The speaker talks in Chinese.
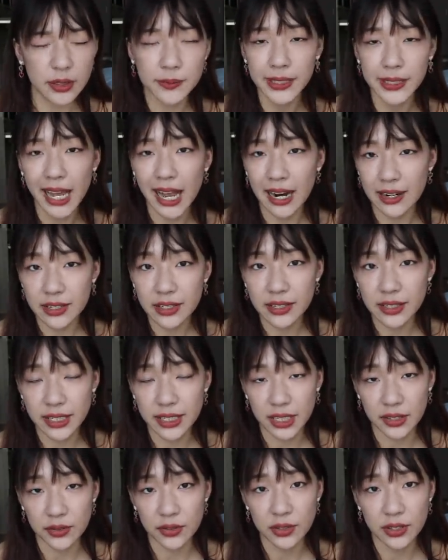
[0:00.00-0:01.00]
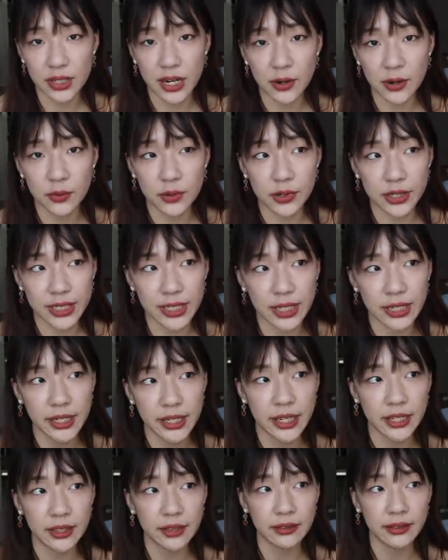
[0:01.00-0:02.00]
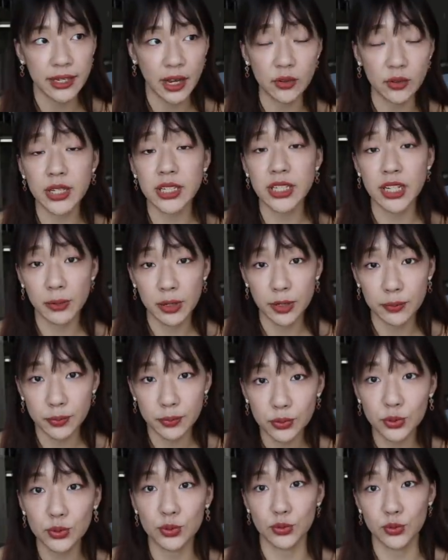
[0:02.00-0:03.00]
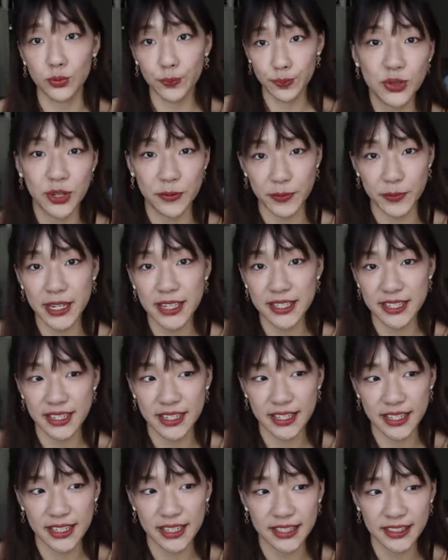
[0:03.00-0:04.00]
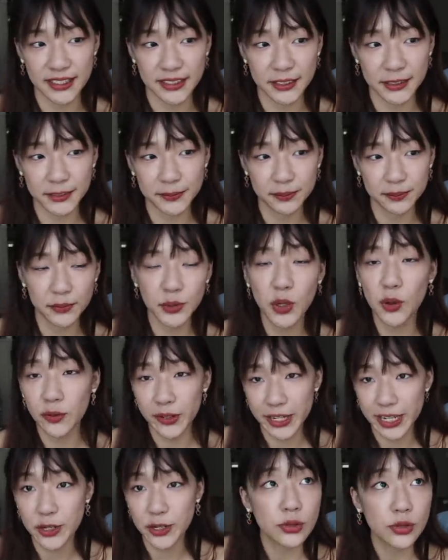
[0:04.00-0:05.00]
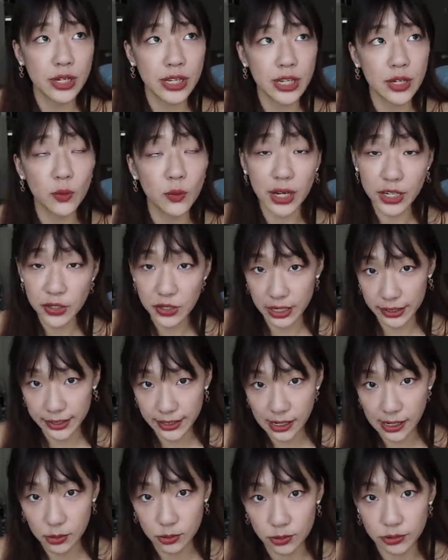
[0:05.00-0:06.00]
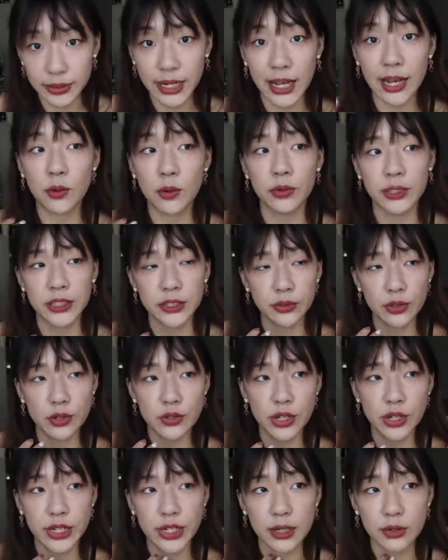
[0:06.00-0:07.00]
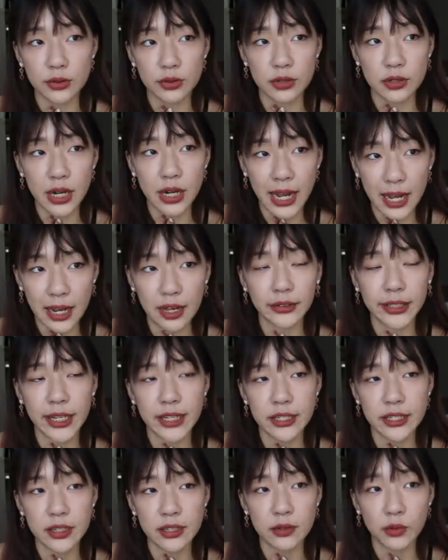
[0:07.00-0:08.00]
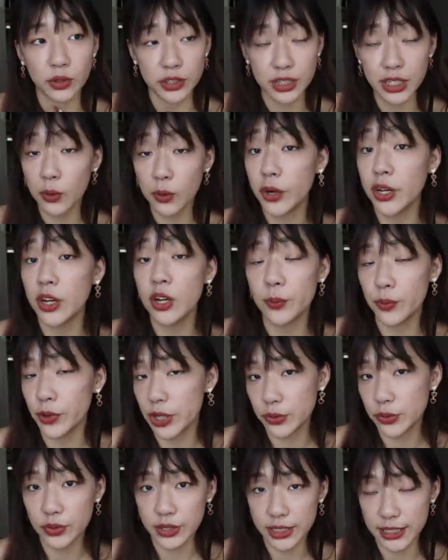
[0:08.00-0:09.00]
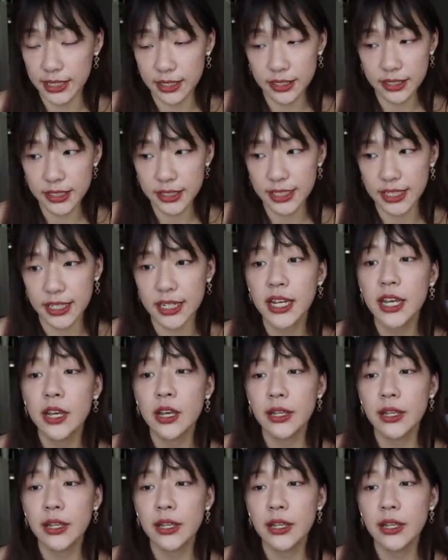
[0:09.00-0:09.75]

这么大的热情，是让我先天条件上面的不足转变成一个 动力，所以我很喜欢跳舞。那我那时候就决定说好，但是我知道我以后不会做这件事情，